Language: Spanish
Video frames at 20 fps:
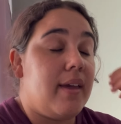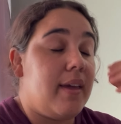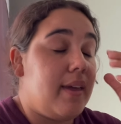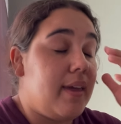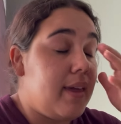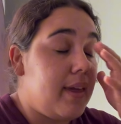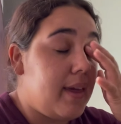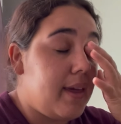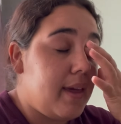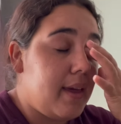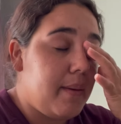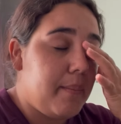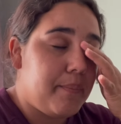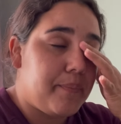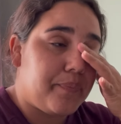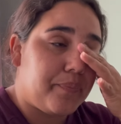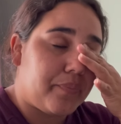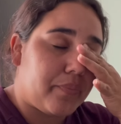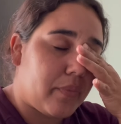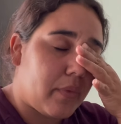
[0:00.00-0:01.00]
y
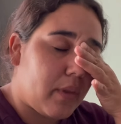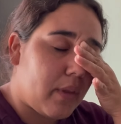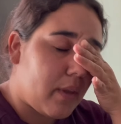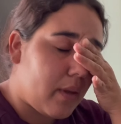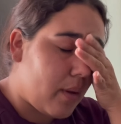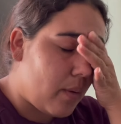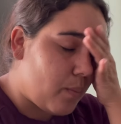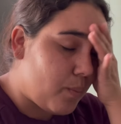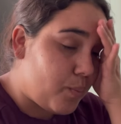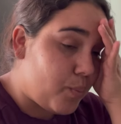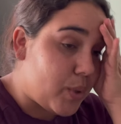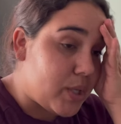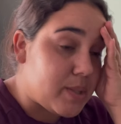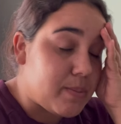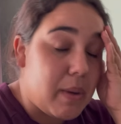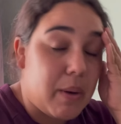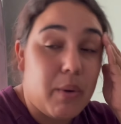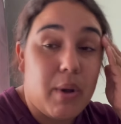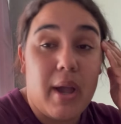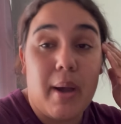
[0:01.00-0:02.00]
pues
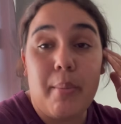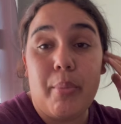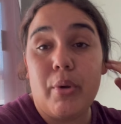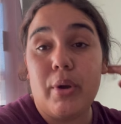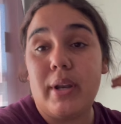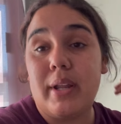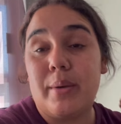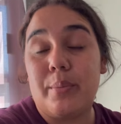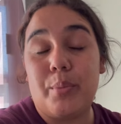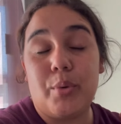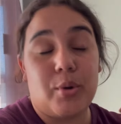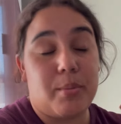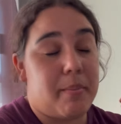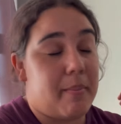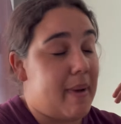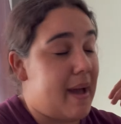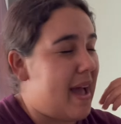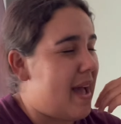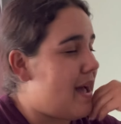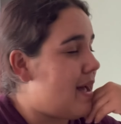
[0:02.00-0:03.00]
me voy a poner por
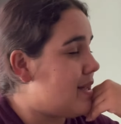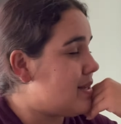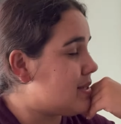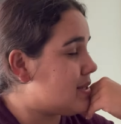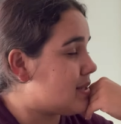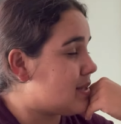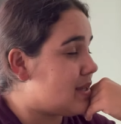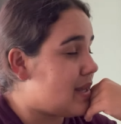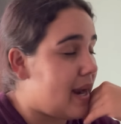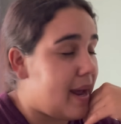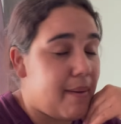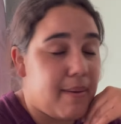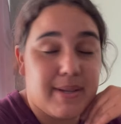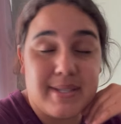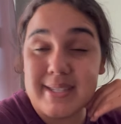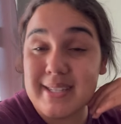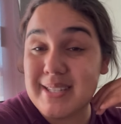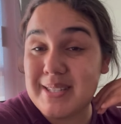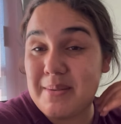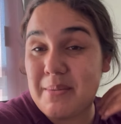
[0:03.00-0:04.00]
más trabas
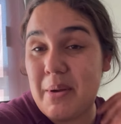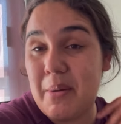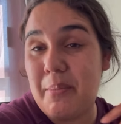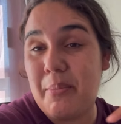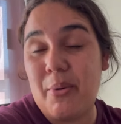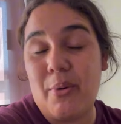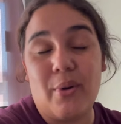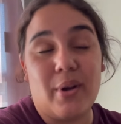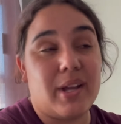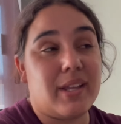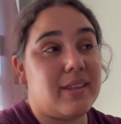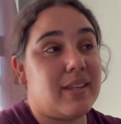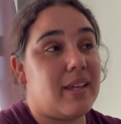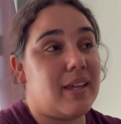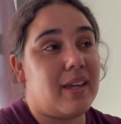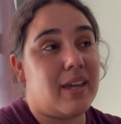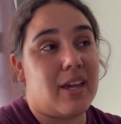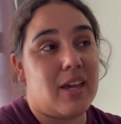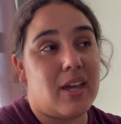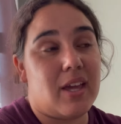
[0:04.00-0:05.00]
que se me pongan
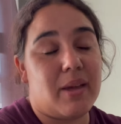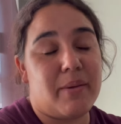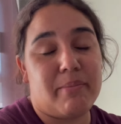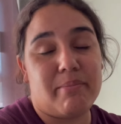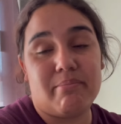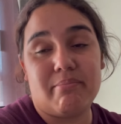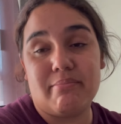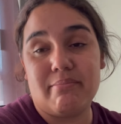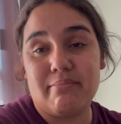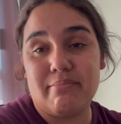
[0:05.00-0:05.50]
de que